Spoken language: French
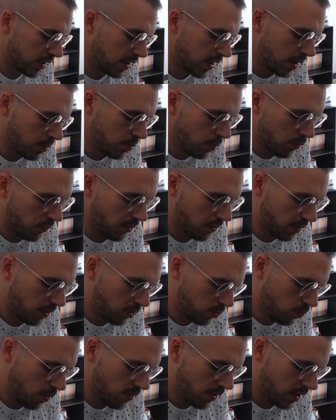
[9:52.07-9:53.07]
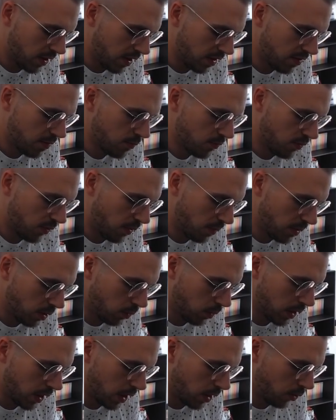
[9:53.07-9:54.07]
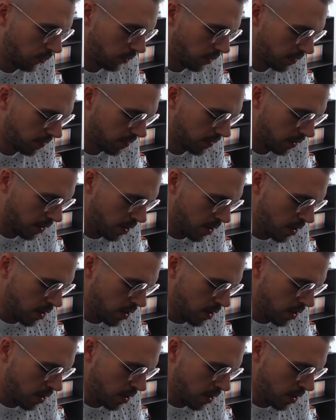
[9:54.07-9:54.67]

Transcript: également face à nous avec la team Famille Royale en face